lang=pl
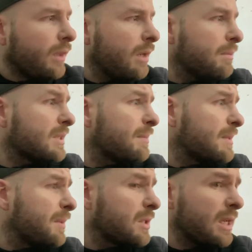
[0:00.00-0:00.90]

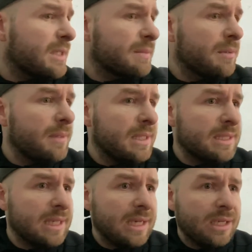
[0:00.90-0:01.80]
Pozabezpieczałem sobie
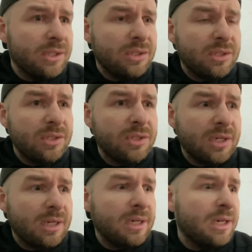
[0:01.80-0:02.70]
miejsca jakieś,
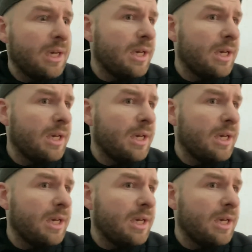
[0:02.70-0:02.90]
gdzie